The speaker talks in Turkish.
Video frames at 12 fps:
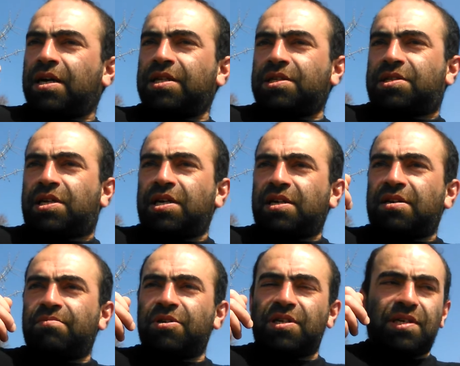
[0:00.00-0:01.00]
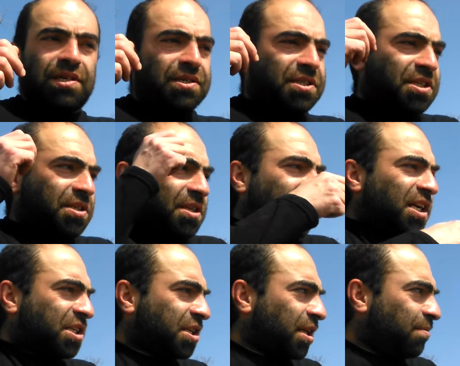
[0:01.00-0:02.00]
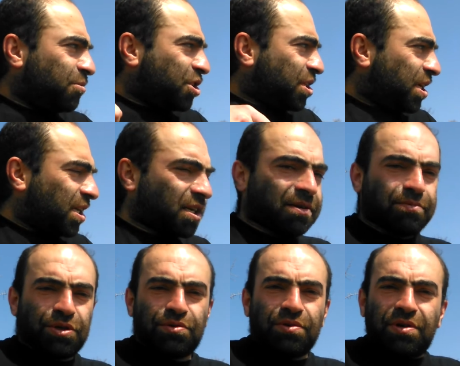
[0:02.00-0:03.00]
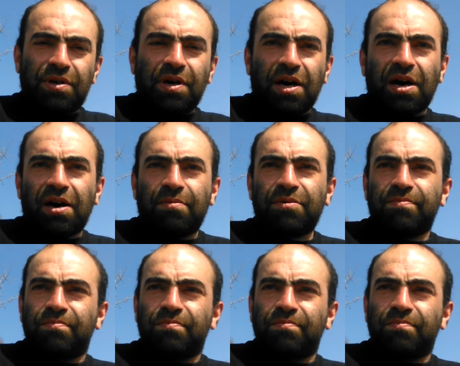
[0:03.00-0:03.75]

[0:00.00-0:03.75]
hani şey gibi streçlemişler gibi diyor abi.